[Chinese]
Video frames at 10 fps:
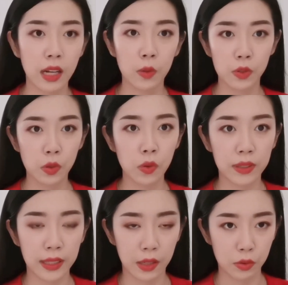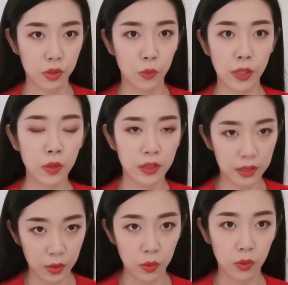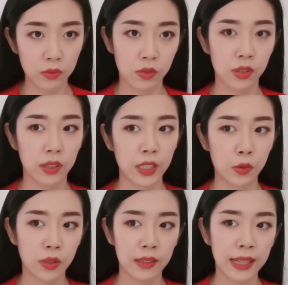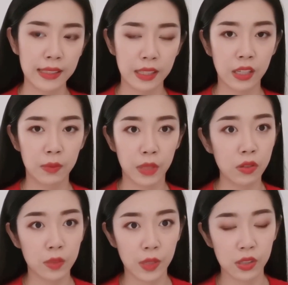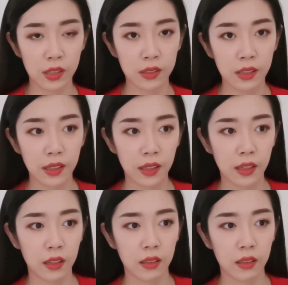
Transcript: 像我们中国那样，就是完全的停工，就是可以做到大街上没有什么人？